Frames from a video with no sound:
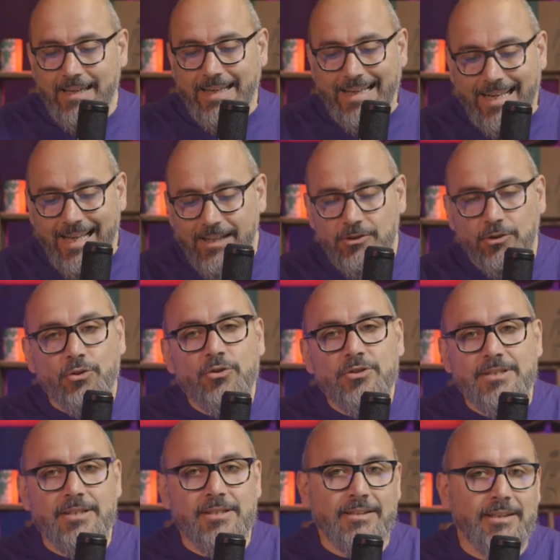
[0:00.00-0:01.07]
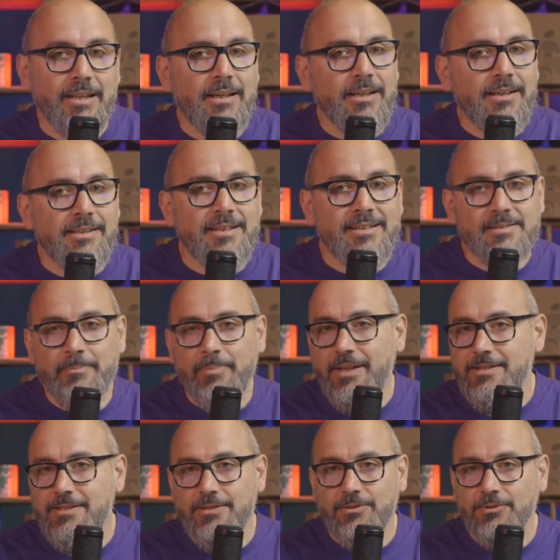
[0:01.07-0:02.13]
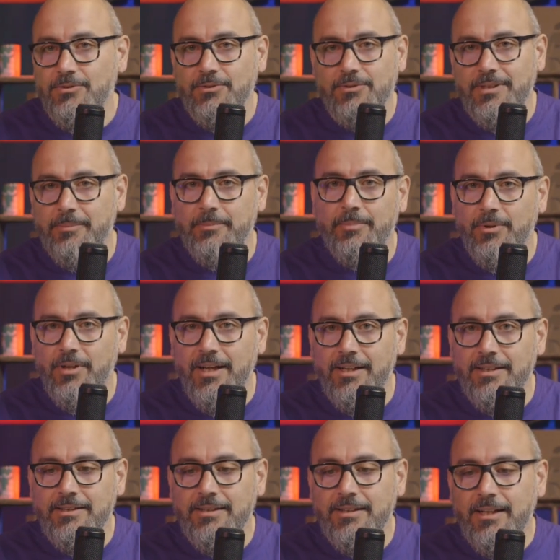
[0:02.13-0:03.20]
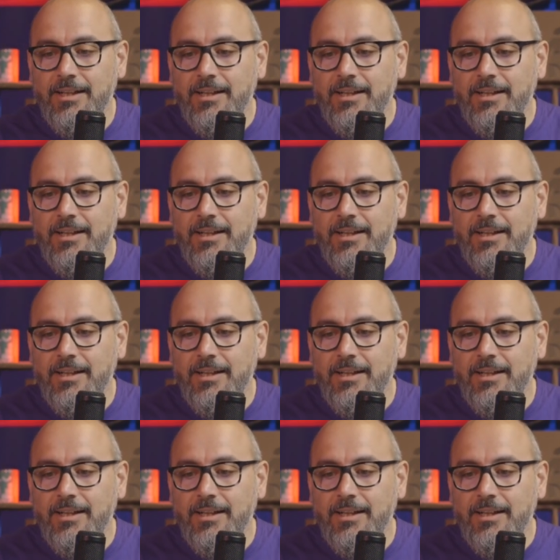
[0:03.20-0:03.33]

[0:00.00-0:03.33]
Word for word: creando così delle linee spazio-temporali